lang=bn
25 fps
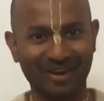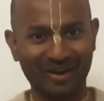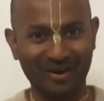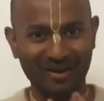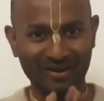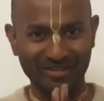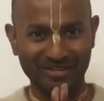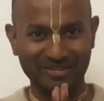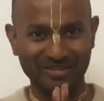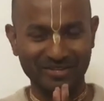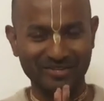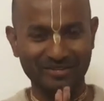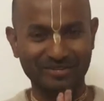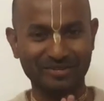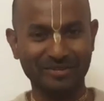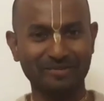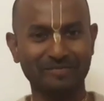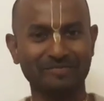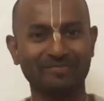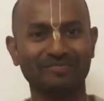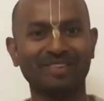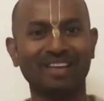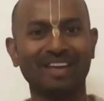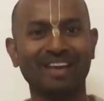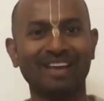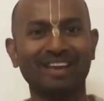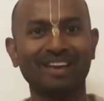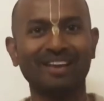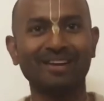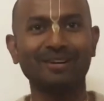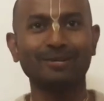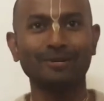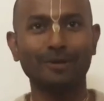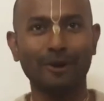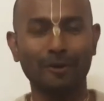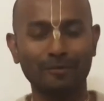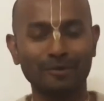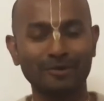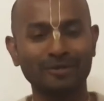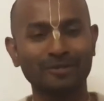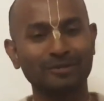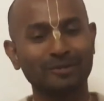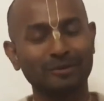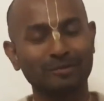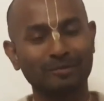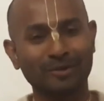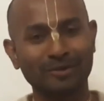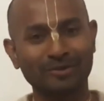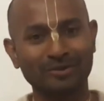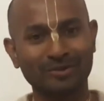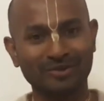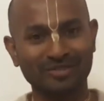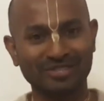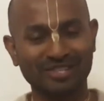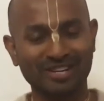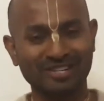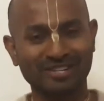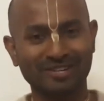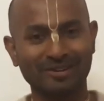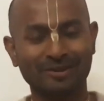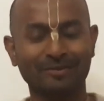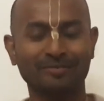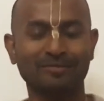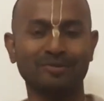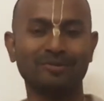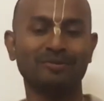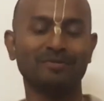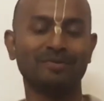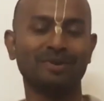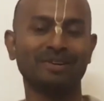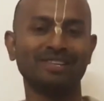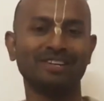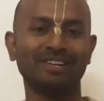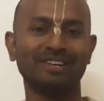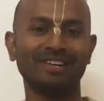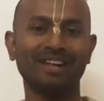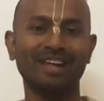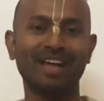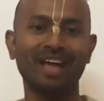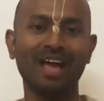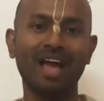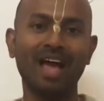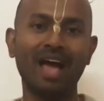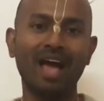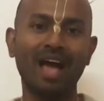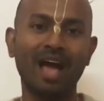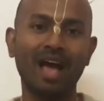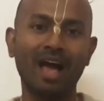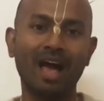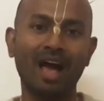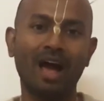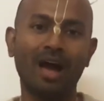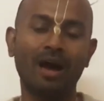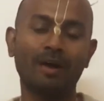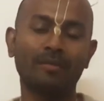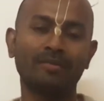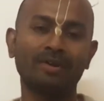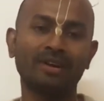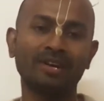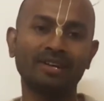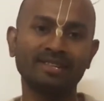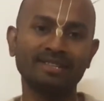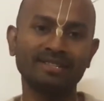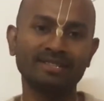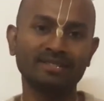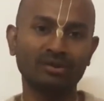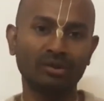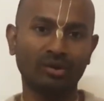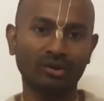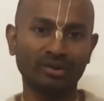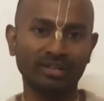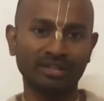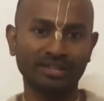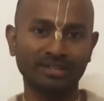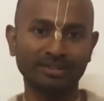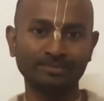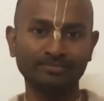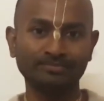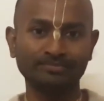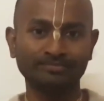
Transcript: হরে কৃষ্ণ সমস্ত প্রশংসা শিল প্রভুপাদের আমরা ইস্কনে